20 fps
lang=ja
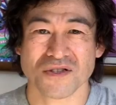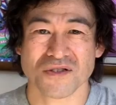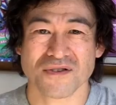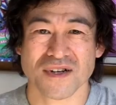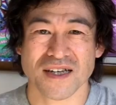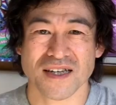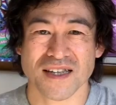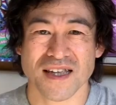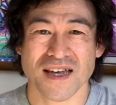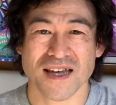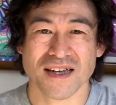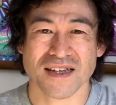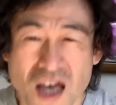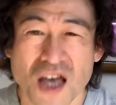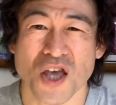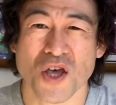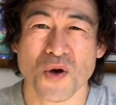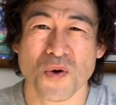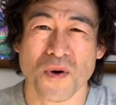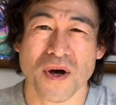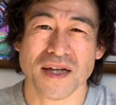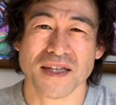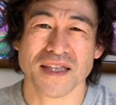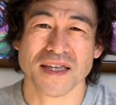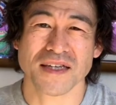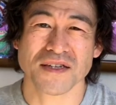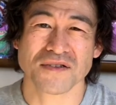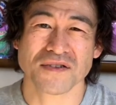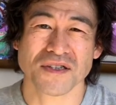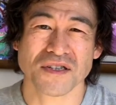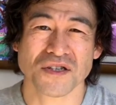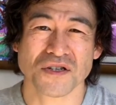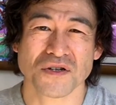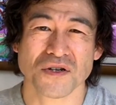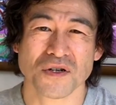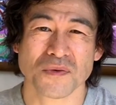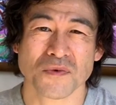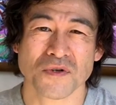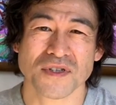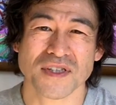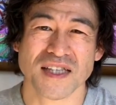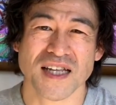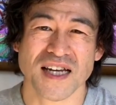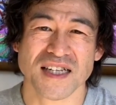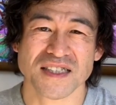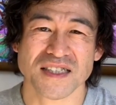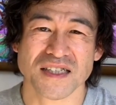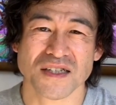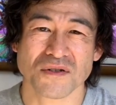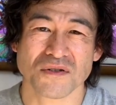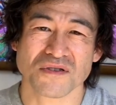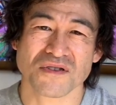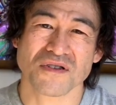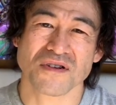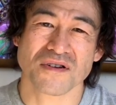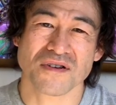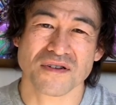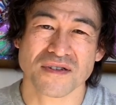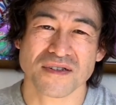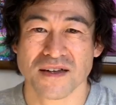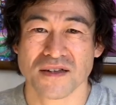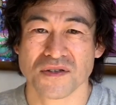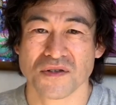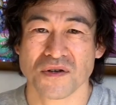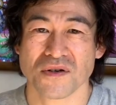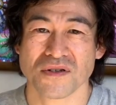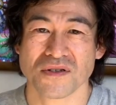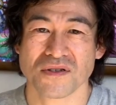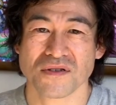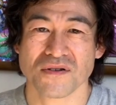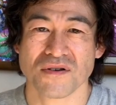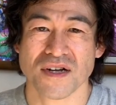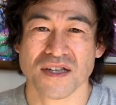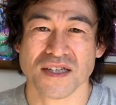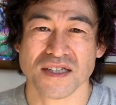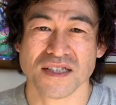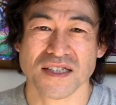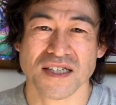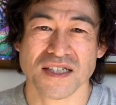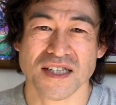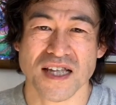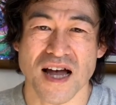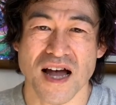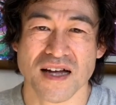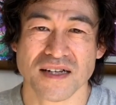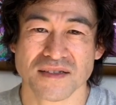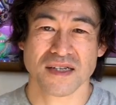わけで今日はテクニックよりも大事なことというお話でした。